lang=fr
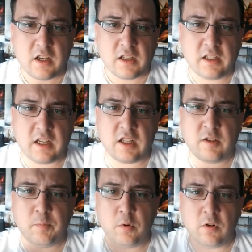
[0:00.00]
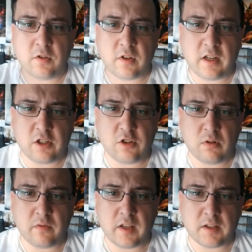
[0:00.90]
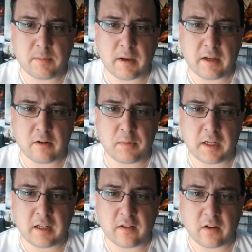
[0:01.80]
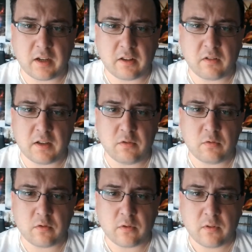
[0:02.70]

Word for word: qui expulse les Juifs d'Espagne en 1492.